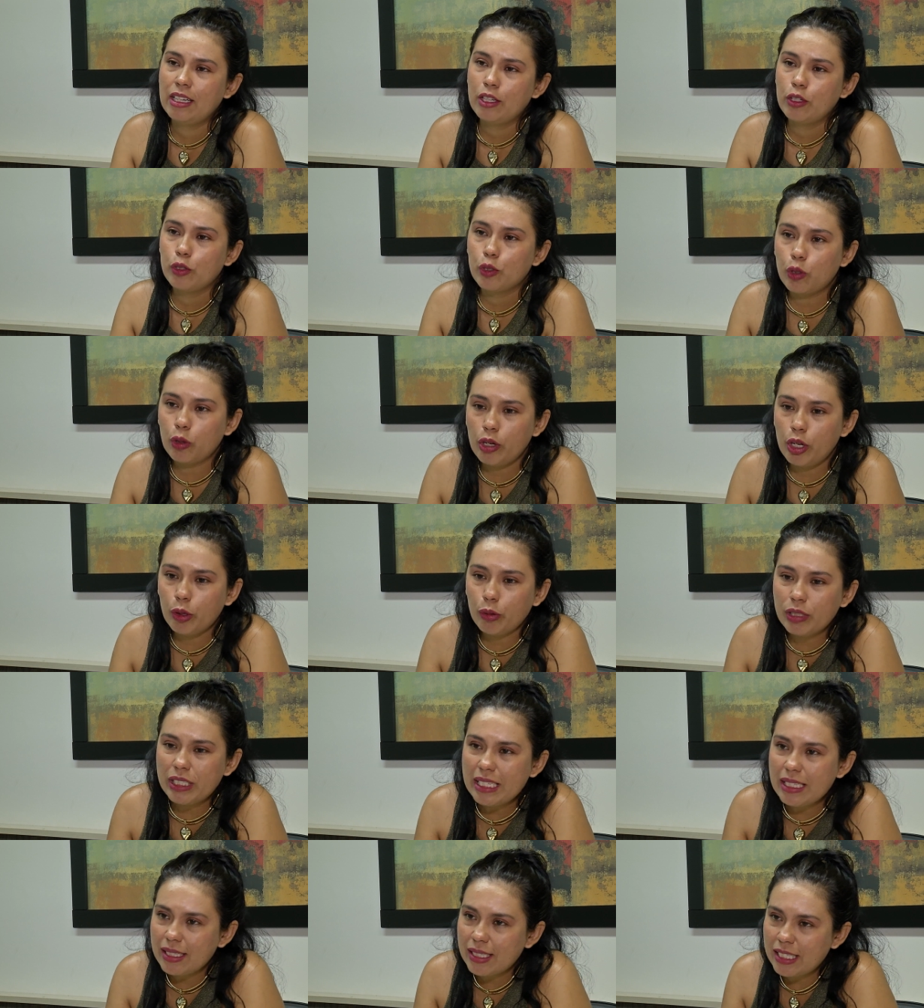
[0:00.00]
Sou eu
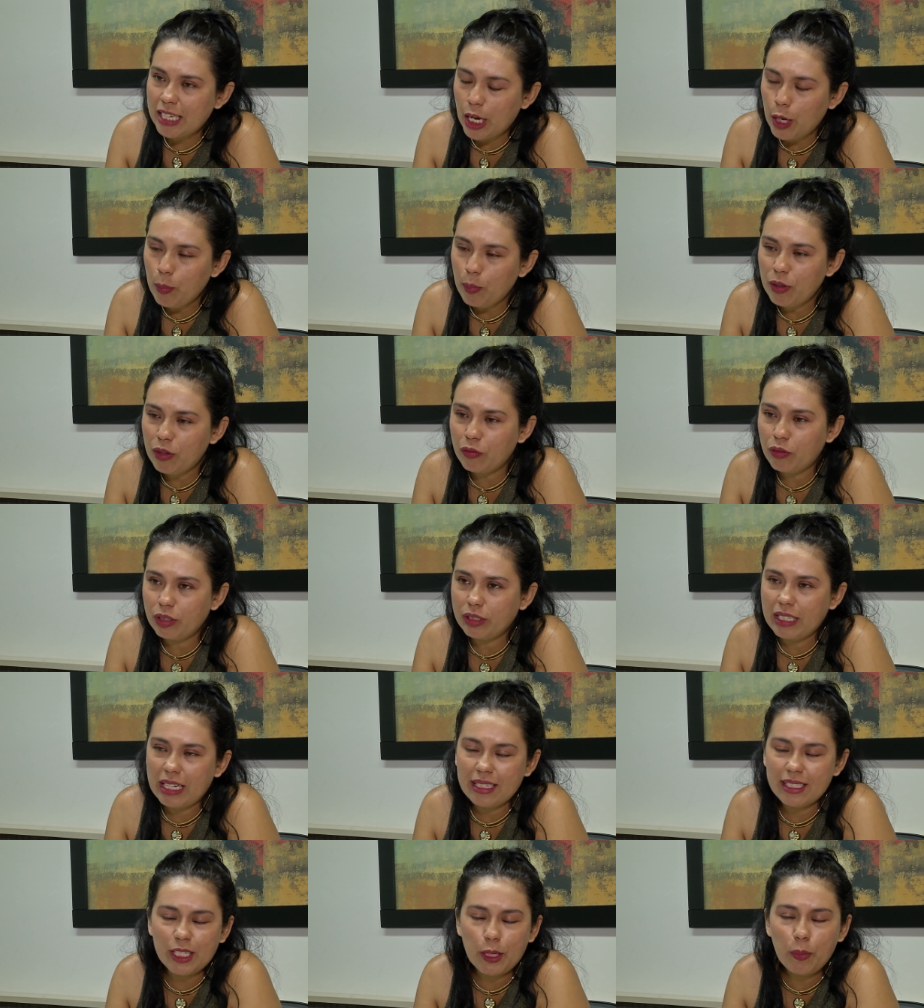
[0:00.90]
que sempre vou
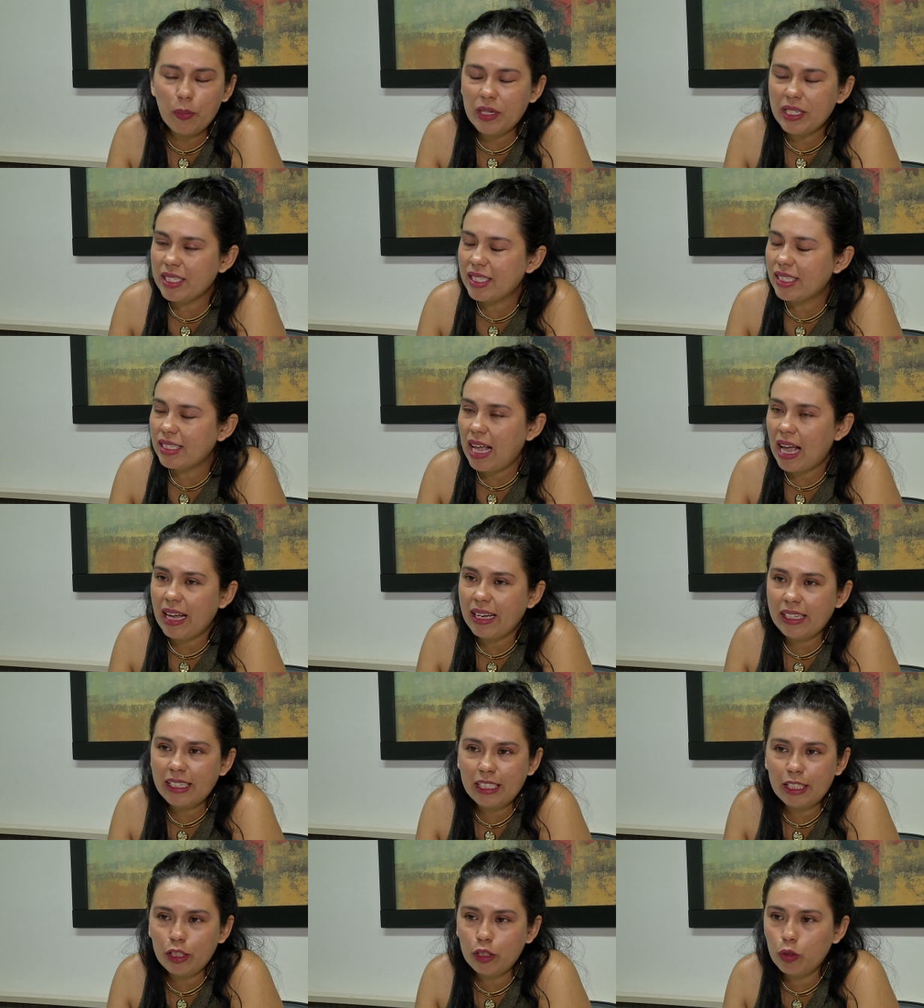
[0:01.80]
estar sempre
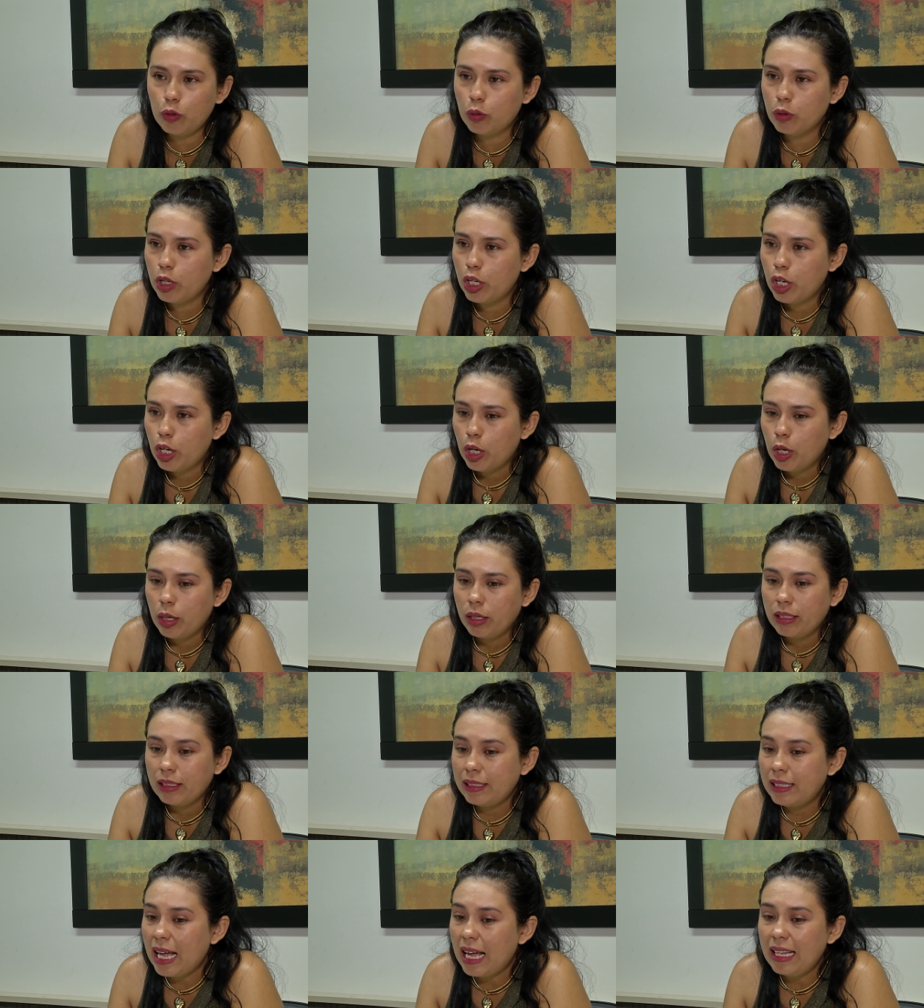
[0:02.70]
saindo
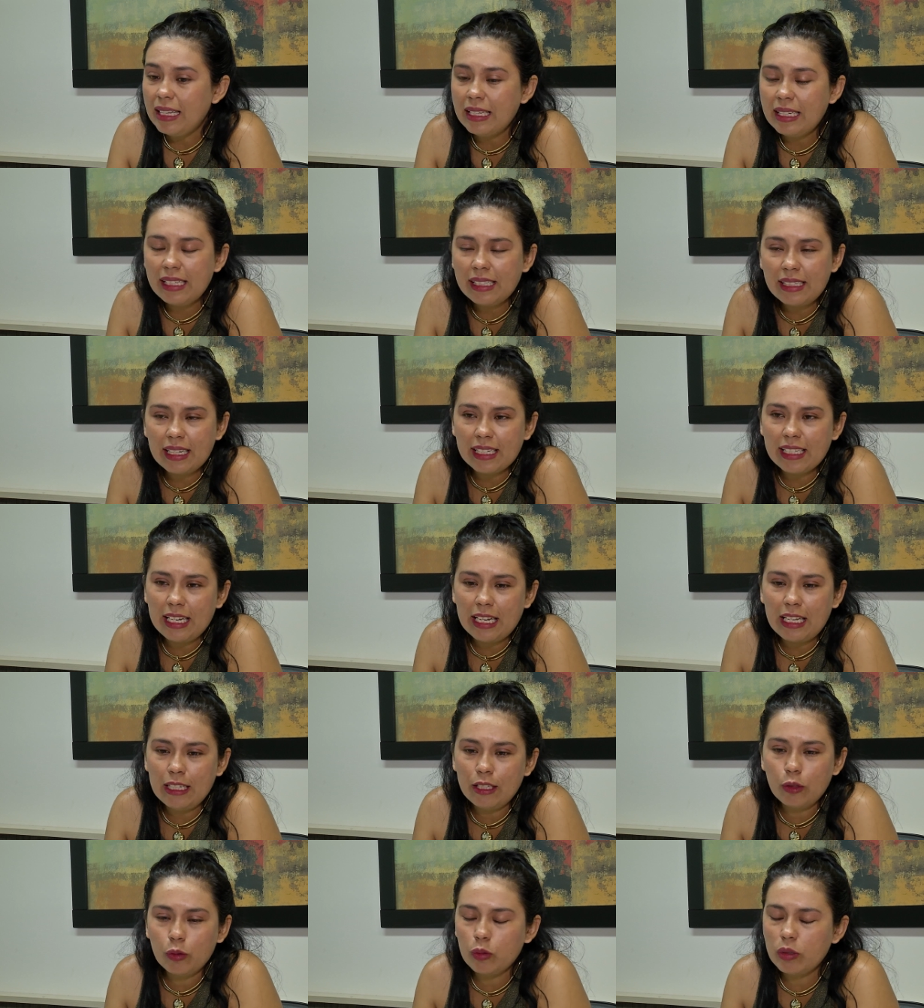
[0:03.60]
dali
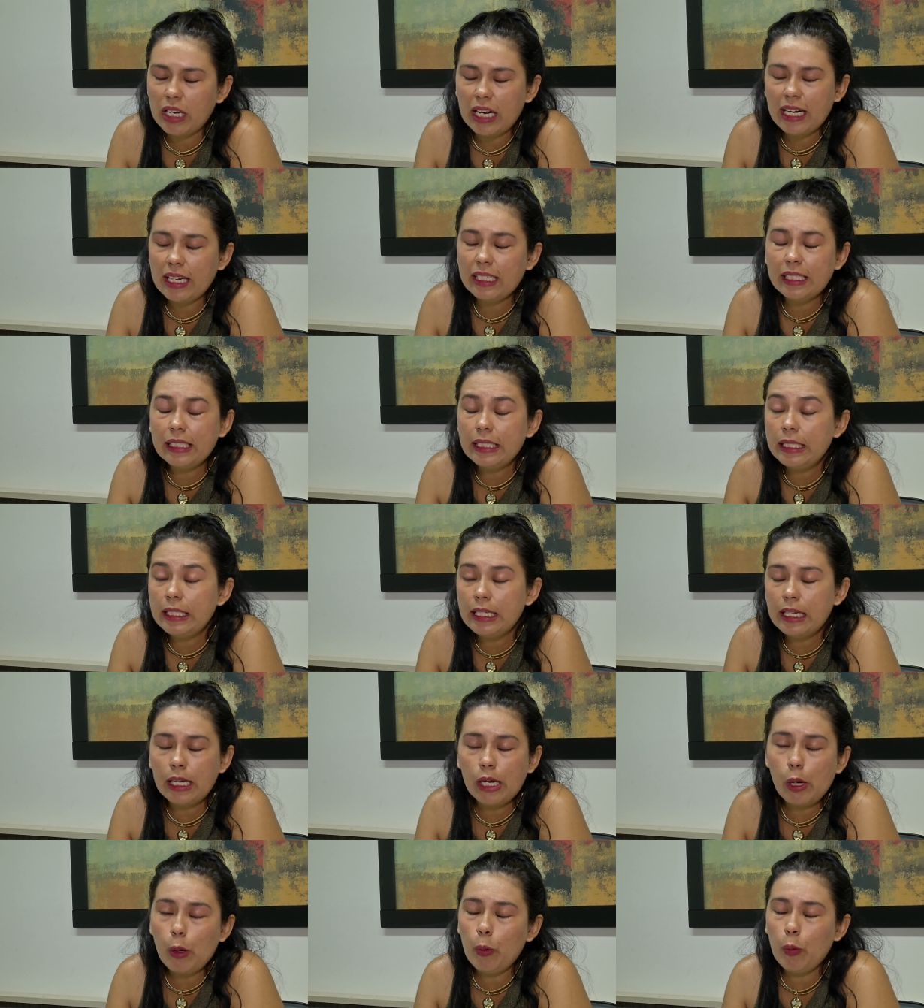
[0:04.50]
daquele lugar.
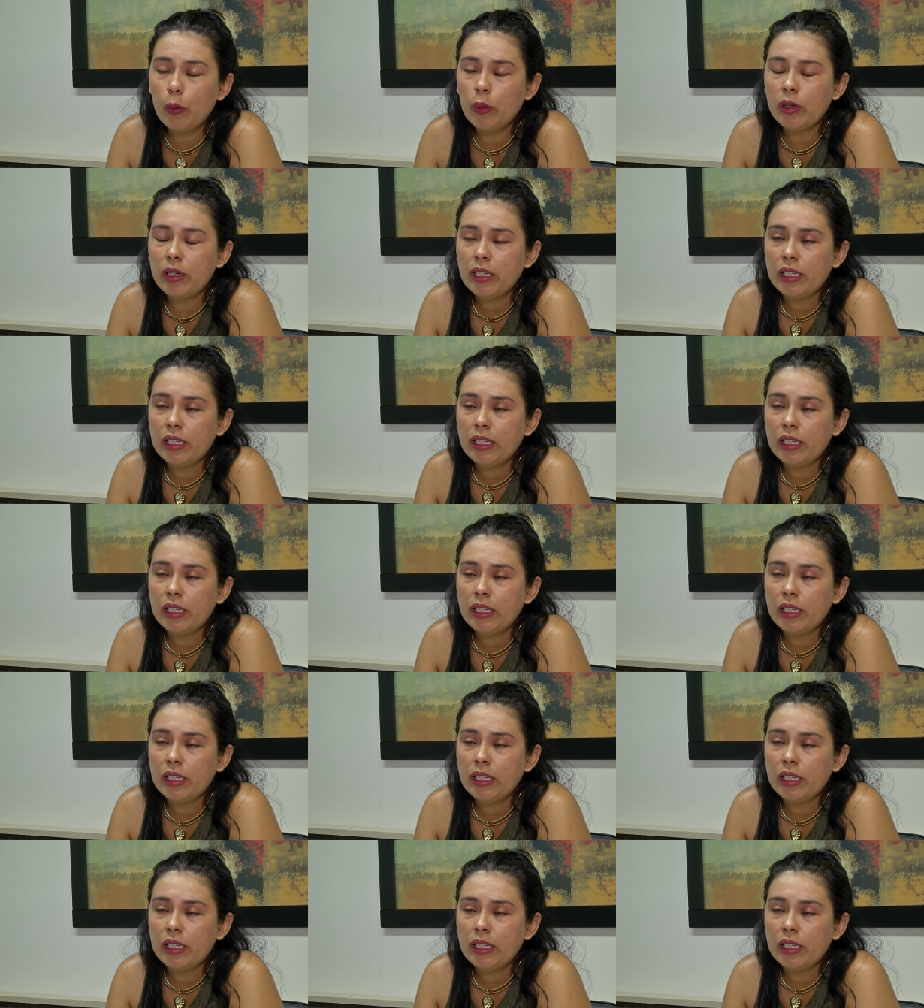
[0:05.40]
Não.